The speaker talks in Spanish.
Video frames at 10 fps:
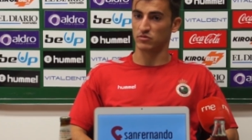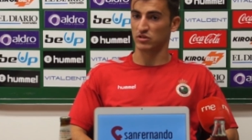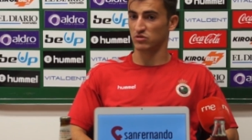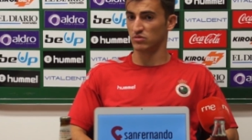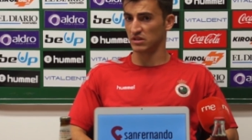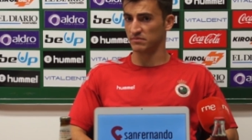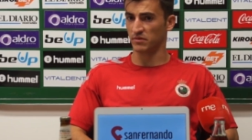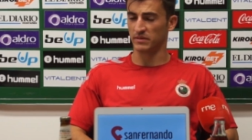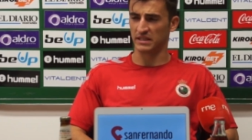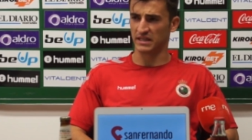sabemos que es un
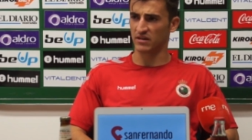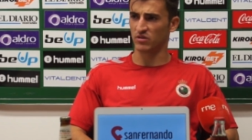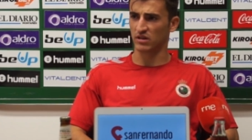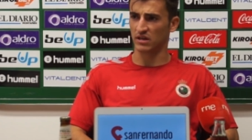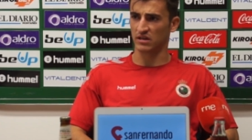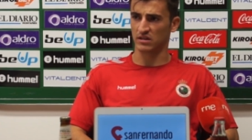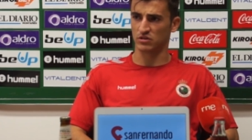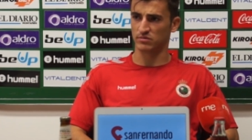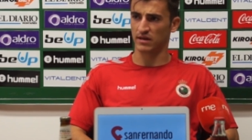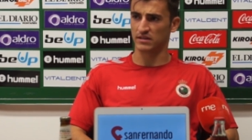equipo veterano, que,
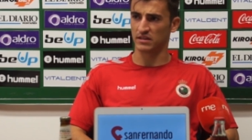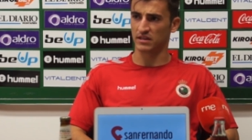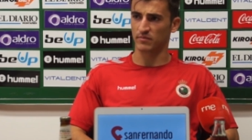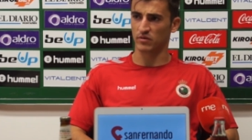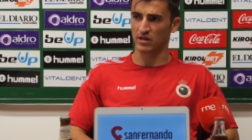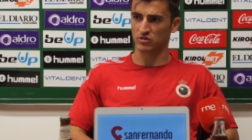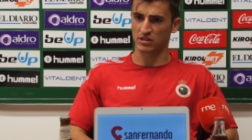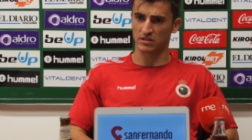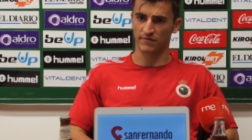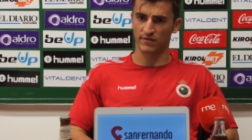nos va a intentar poner las
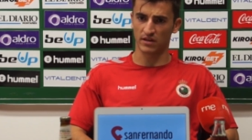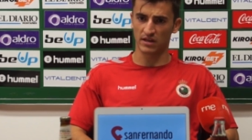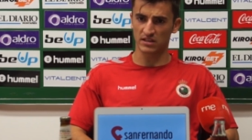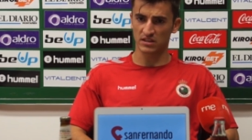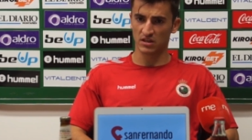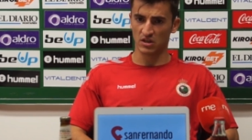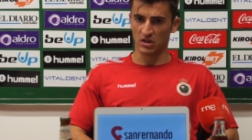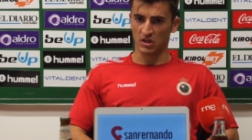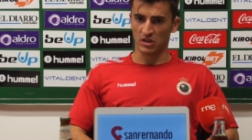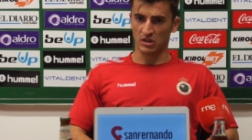cosas difíciles
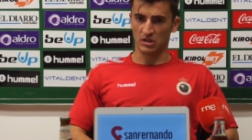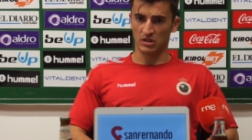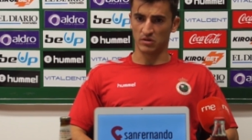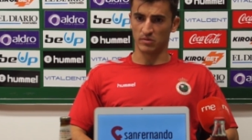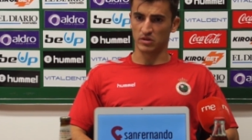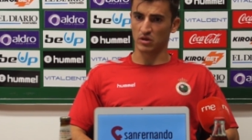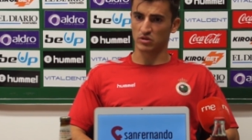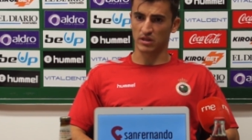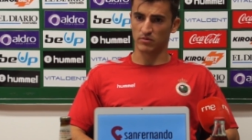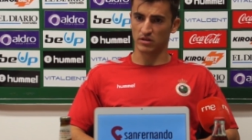y como te
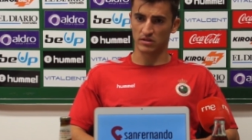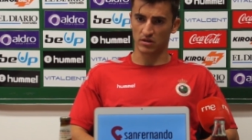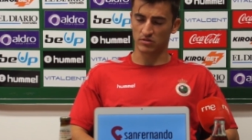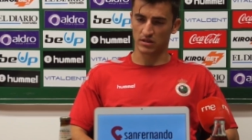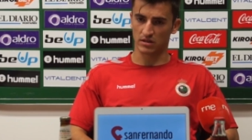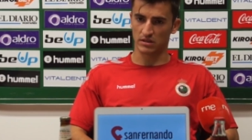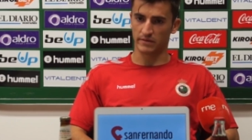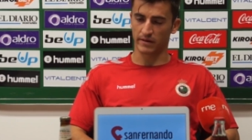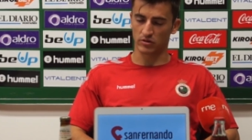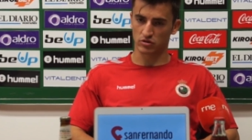digo, estamos centrados en
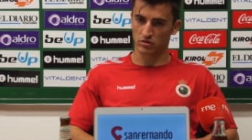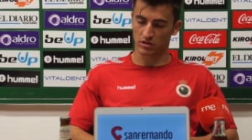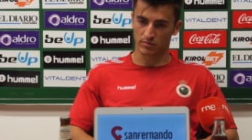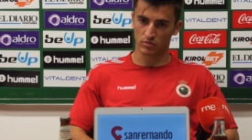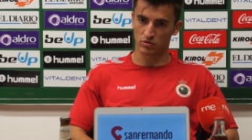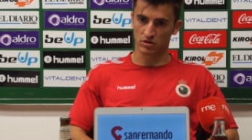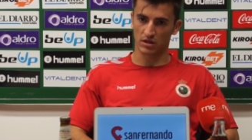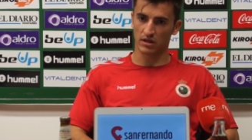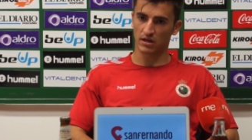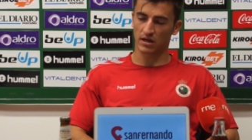llevar nuestros tres puntos
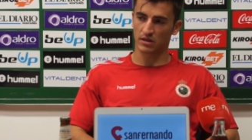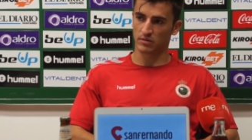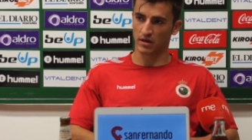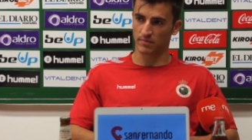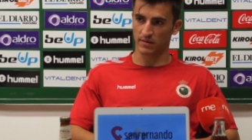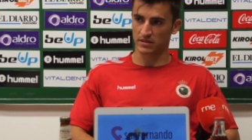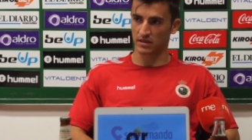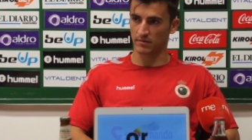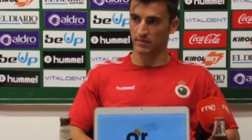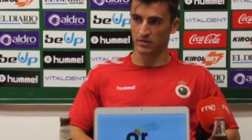en liga y una vez
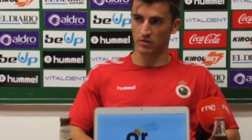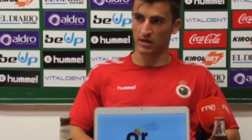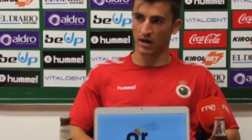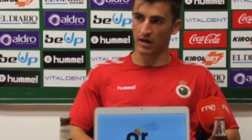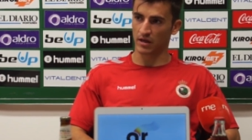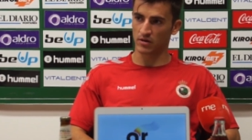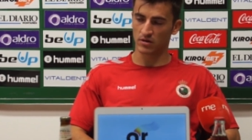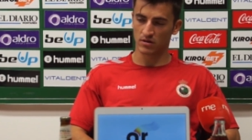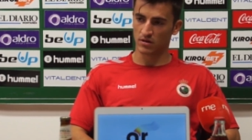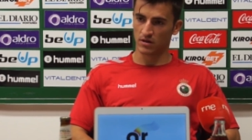pase el partido del
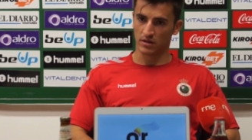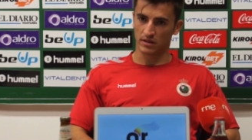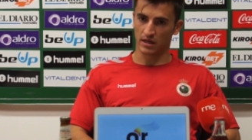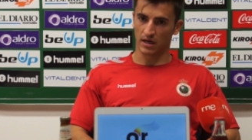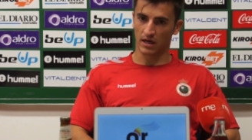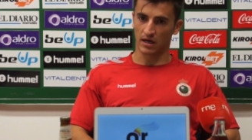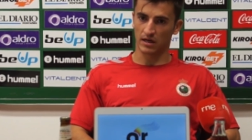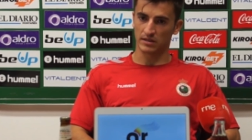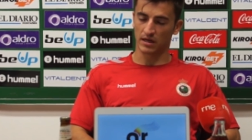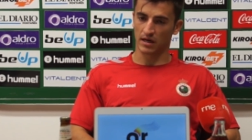Langreo,
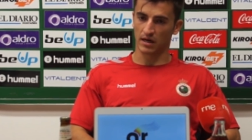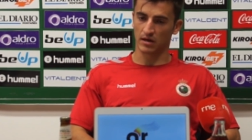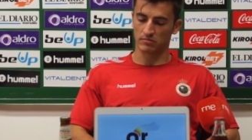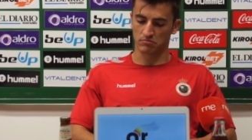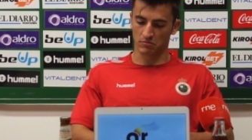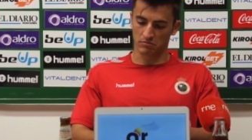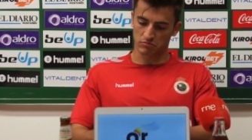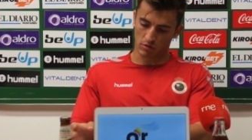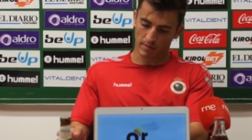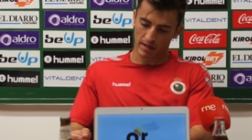ya, ya
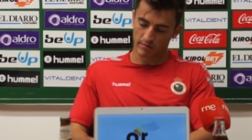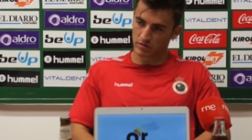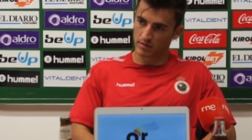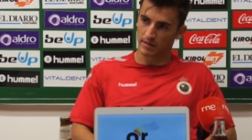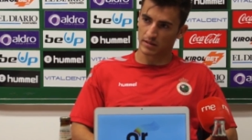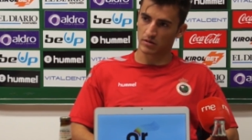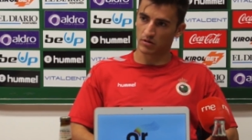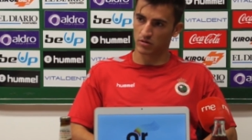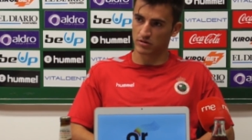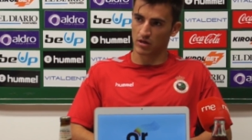tomaremos el
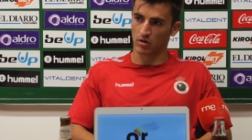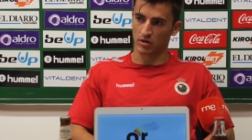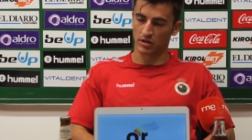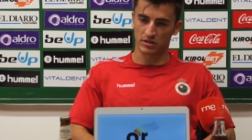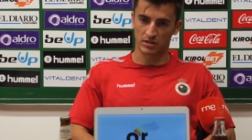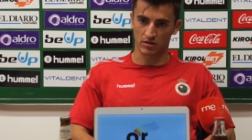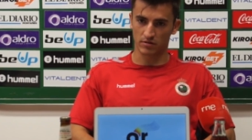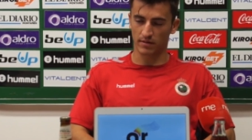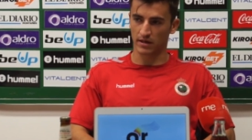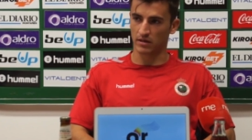partido contra los Logroñés de
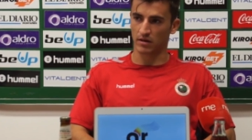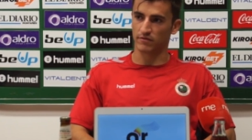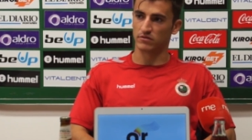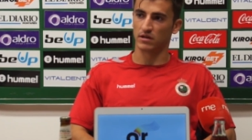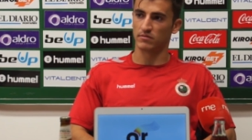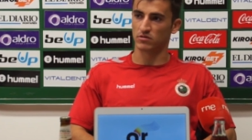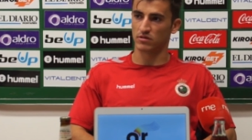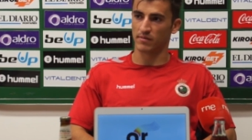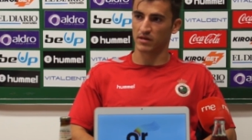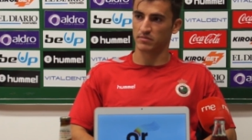Copa y lo afrontaremos
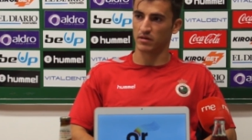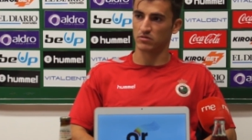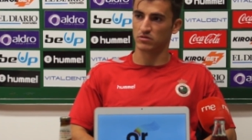con la máxima